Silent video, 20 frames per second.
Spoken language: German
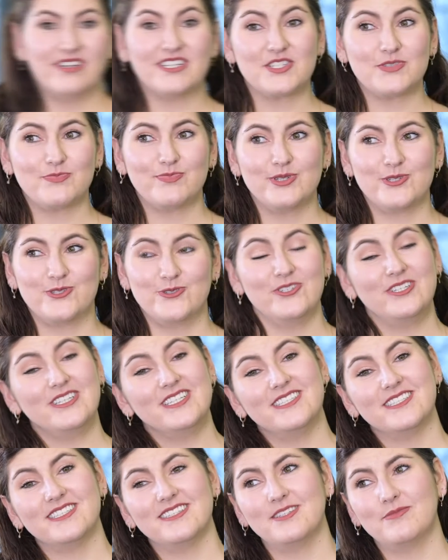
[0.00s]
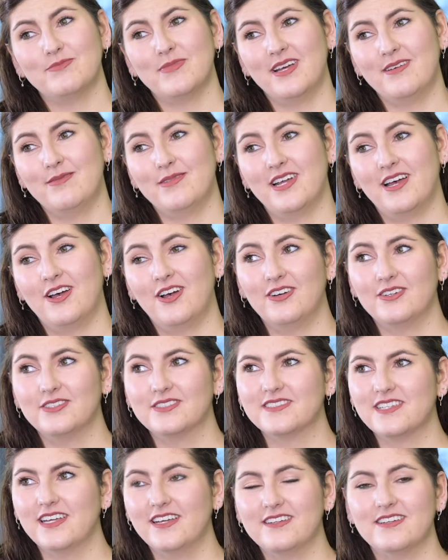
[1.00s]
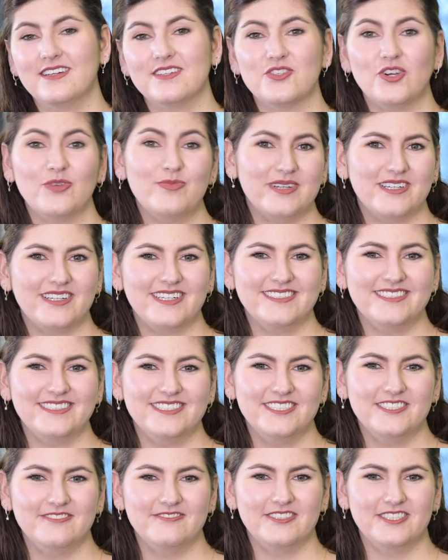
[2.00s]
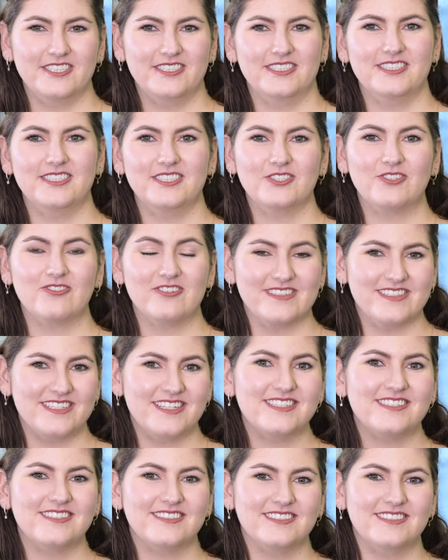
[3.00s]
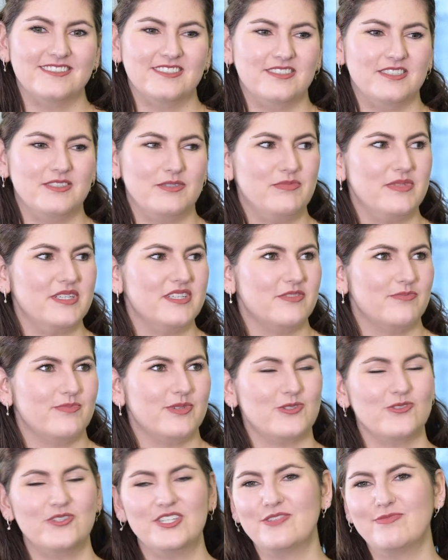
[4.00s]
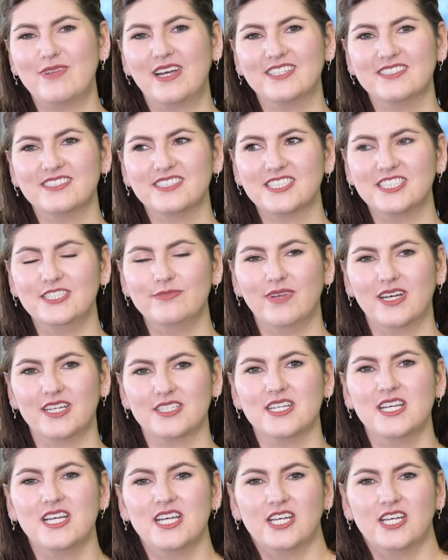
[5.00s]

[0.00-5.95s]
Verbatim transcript: Was persönlich in meiner Zeit als operative äh, Consulterin mich persönlich immer angetrieben hat,